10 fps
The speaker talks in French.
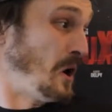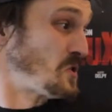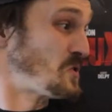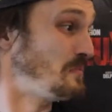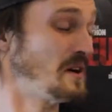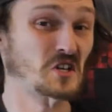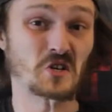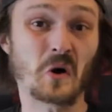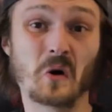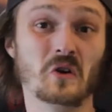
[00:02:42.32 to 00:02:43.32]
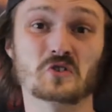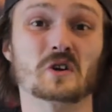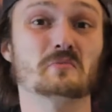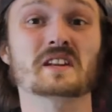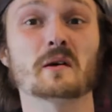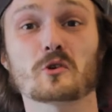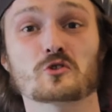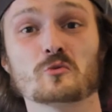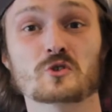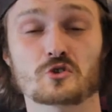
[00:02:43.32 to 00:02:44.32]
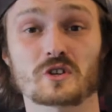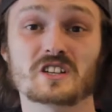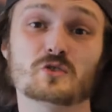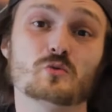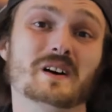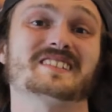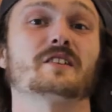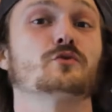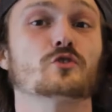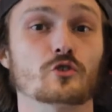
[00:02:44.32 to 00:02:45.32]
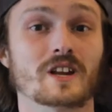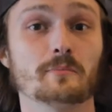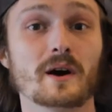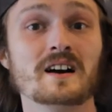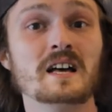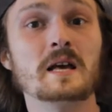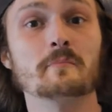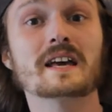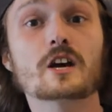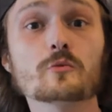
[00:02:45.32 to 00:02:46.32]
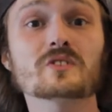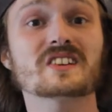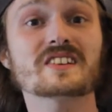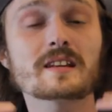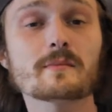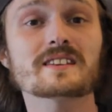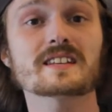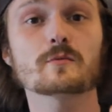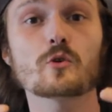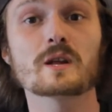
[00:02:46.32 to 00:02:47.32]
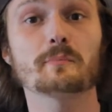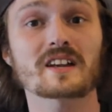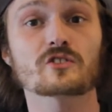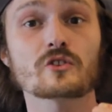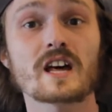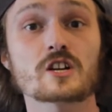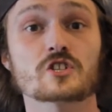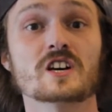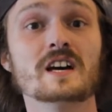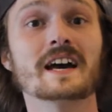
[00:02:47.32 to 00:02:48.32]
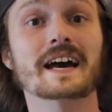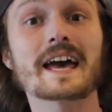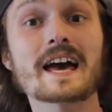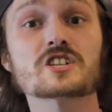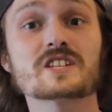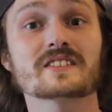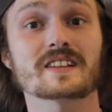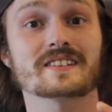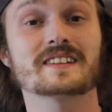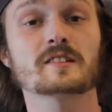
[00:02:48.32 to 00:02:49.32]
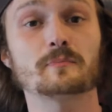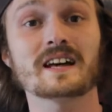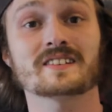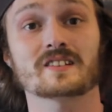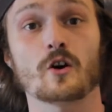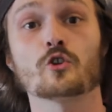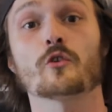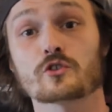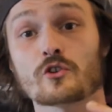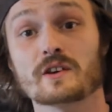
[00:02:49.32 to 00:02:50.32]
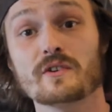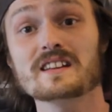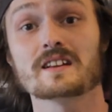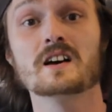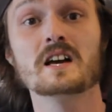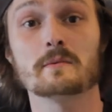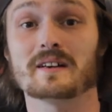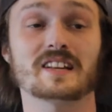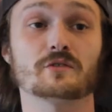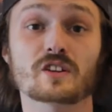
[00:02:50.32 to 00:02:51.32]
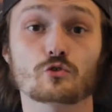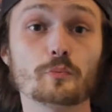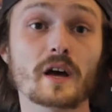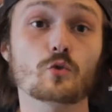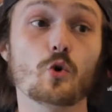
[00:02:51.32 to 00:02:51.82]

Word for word: je suis méchant, euh, je suis habillé n'importe comment, je suis ridicule, bah ça fonctionnerait pas. Mais comme systématiquement les personnages réagissent à ce qui se passe en en faisant des vannes, bah ça devient super